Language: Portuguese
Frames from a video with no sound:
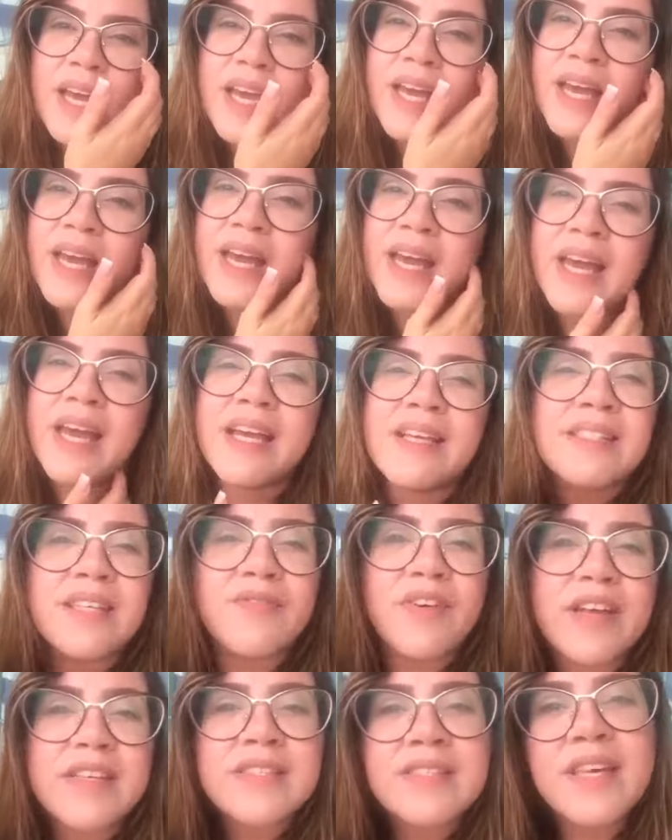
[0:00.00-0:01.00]
É,
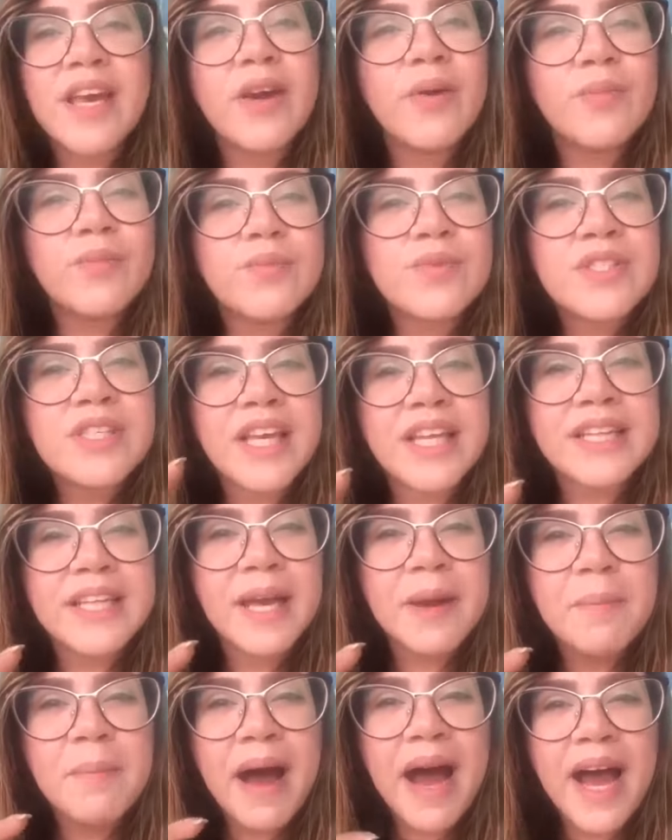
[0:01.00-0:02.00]
esse vai ser um
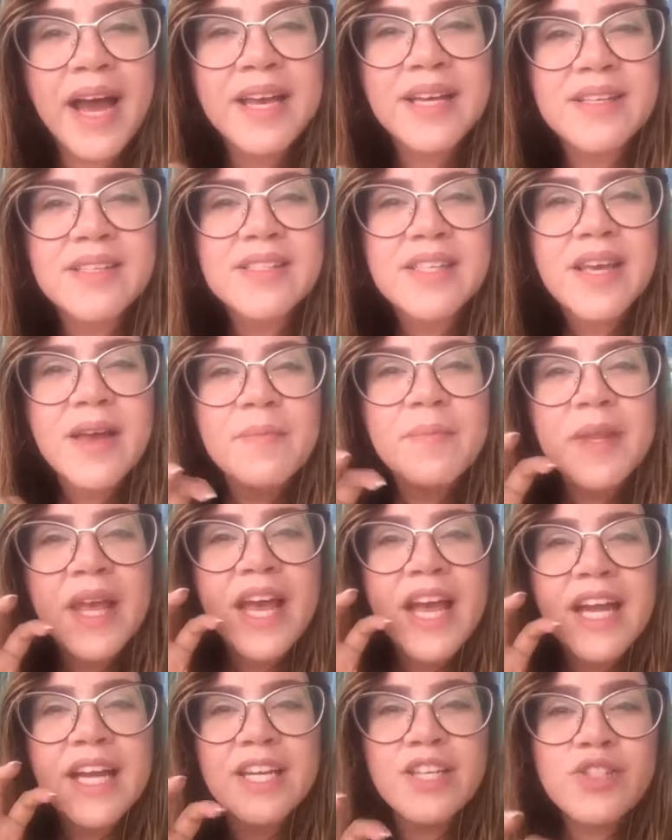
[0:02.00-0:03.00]
CD mais
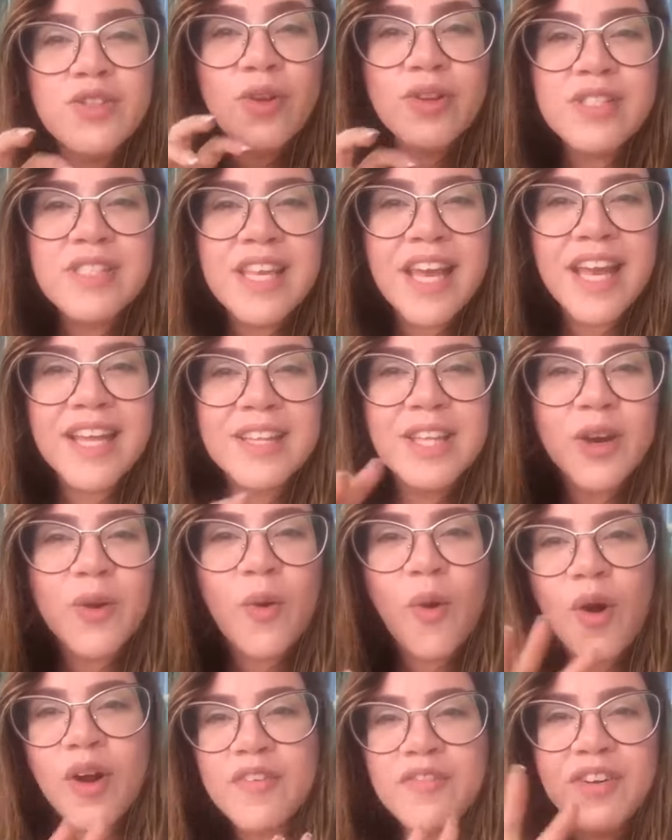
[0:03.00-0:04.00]

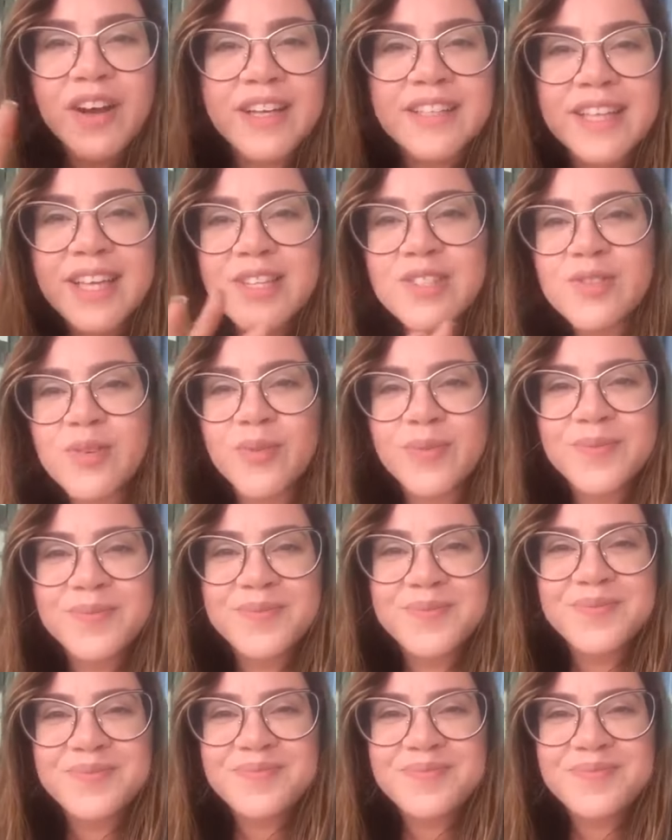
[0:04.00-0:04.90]
cristocêntrico. Oi, Wanderson.